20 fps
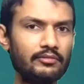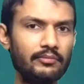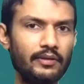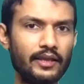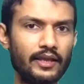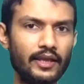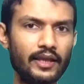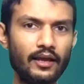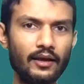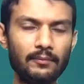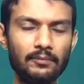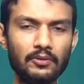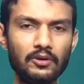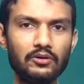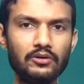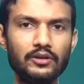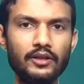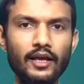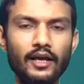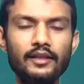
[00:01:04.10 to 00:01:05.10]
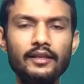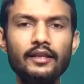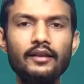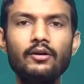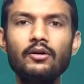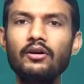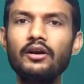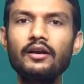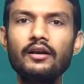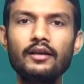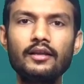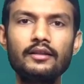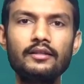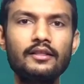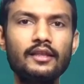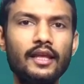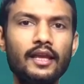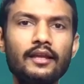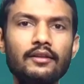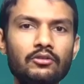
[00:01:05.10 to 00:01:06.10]
इसमें ये आप लोग को ध्यान देना होगा कि
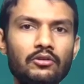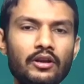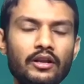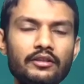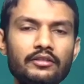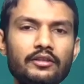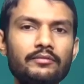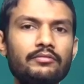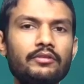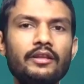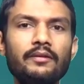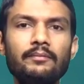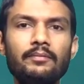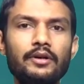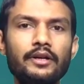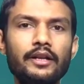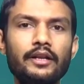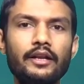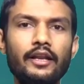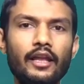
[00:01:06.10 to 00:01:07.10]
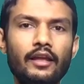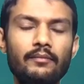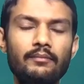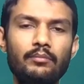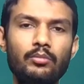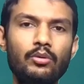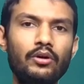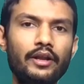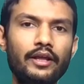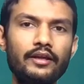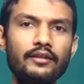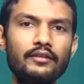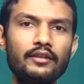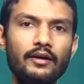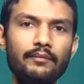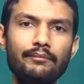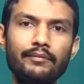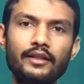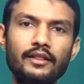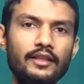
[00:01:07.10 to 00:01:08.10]
तेज होना सबसे इंपॉर्टेंट नहीं है बोर्ड
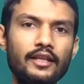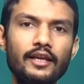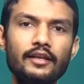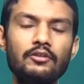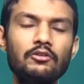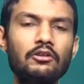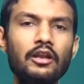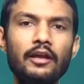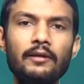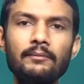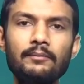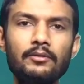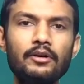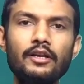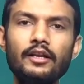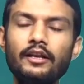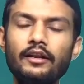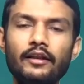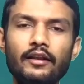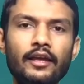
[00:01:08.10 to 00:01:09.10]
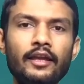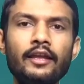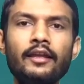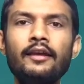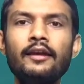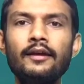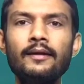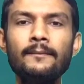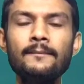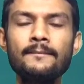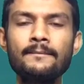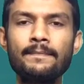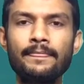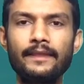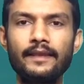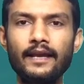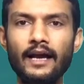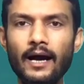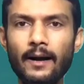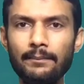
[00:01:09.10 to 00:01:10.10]
एग्जाम में तेज होना इंपॉर्टेंट नहीं है
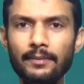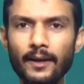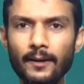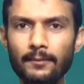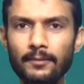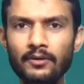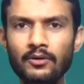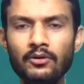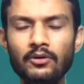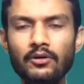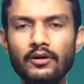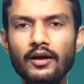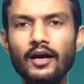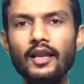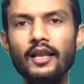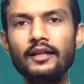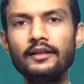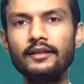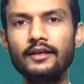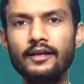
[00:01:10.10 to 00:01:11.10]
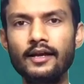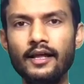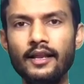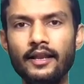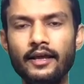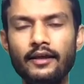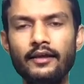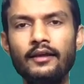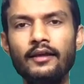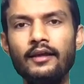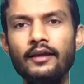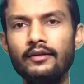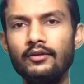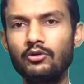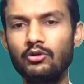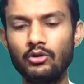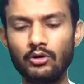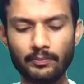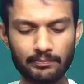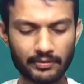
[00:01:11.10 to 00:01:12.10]
यहाँ पे आप लोग को कला दिखाना है
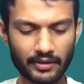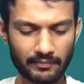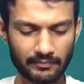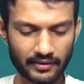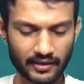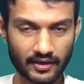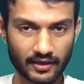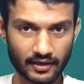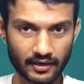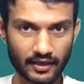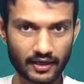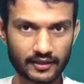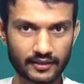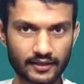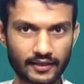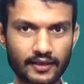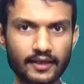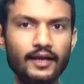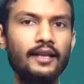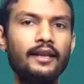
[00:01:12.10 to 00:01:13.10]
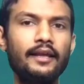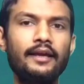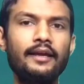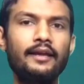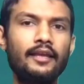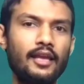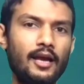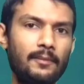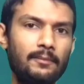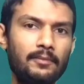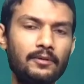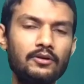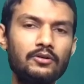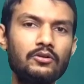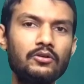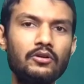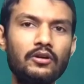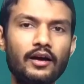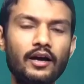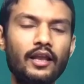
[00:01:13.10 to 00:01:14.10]
कॉपी में कला दिखाना है कि आप लोग
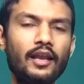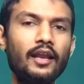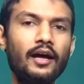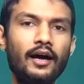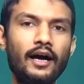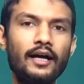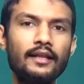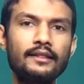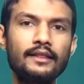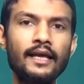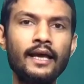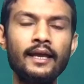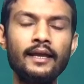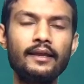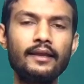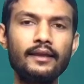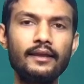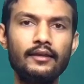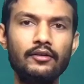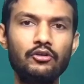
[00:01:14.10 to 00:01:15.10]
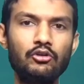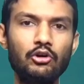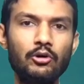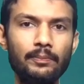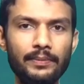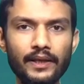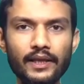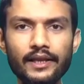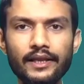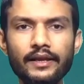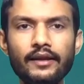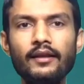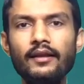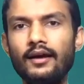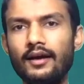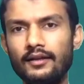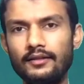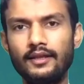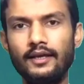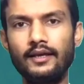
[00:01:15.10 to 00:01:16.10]
को कला आता है कि नहीं कॉपी
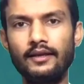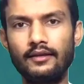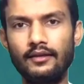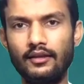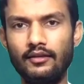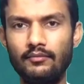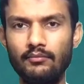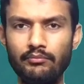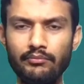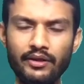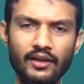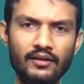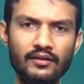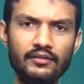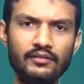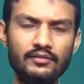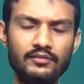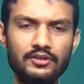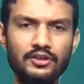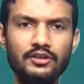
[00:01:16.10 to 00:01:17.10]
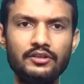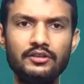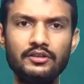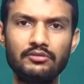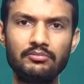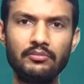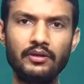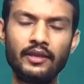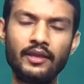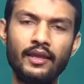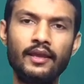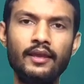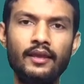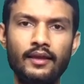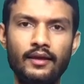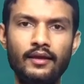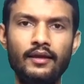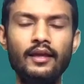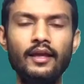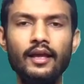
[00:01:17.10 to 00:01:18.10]
लिखना आता है कि नहीं मेन चीज़ इसमें यही
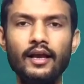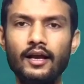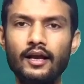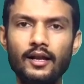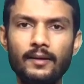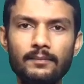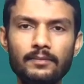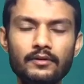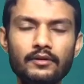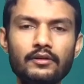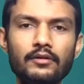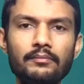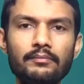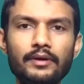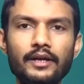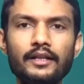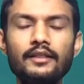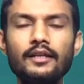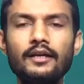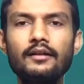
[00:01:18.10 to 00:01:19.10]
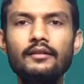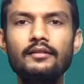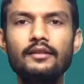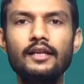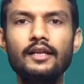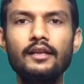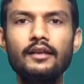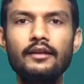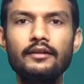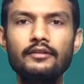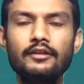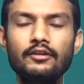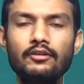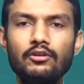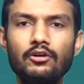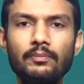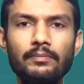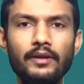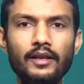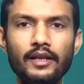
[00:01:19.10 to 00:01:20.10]
है अगर आप लोग को बेहतर तरीके से
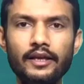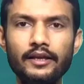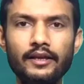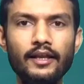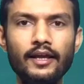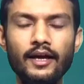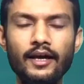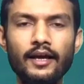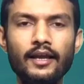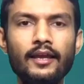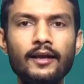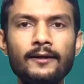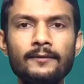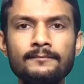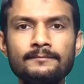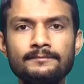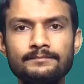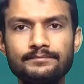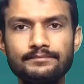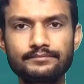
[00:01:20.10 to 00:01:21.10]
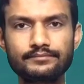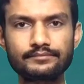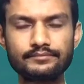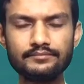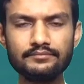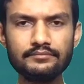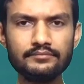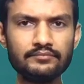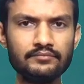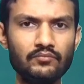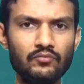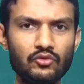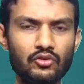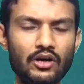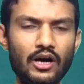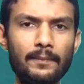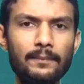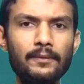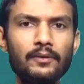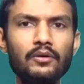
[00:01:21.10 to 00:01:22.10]
कॉपी लिखने आ गया
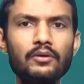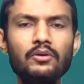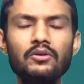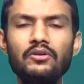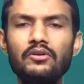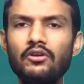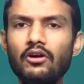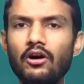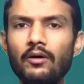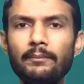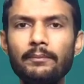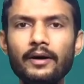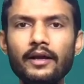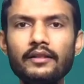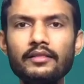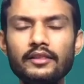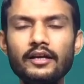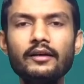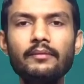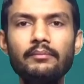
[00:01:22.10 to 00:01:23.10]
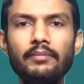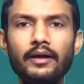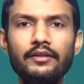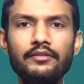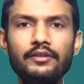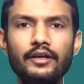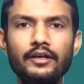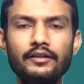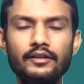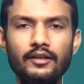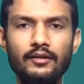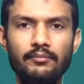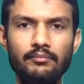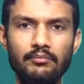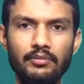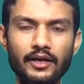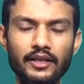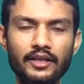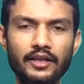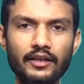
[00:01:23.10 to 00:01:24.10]
तो आप लोग को टॉपर तक बन सकते
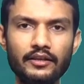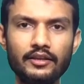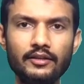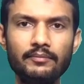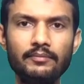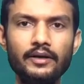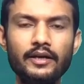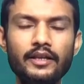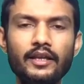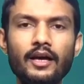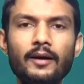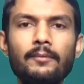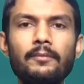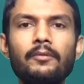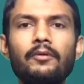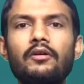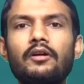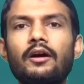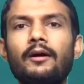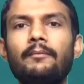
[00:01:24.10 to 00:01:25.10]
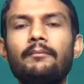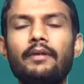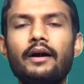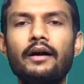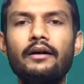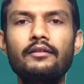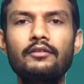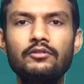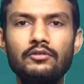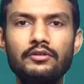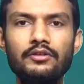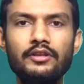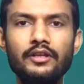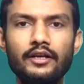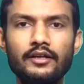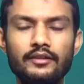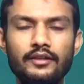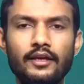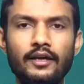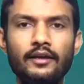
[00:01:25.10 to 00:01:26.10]
हैं बढ़िया से बढ़िया आप लोग का मार्क्स उठ
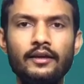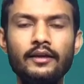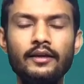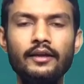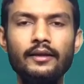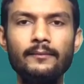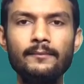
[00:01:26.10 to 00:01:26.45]
सकता है